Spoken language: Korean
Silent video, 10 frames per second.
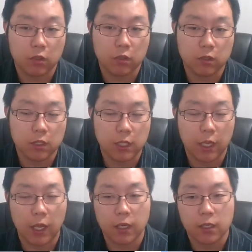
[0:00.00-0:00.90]
그런데 사,
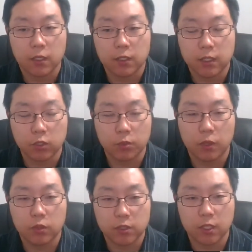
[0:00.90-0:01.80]
사도
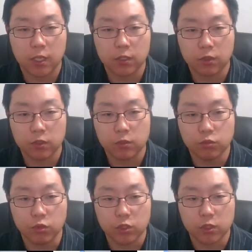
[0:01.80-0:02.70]
바울이 생각하는 것은
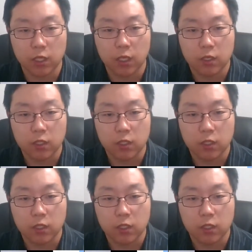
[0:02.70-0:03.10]
무엇이냐?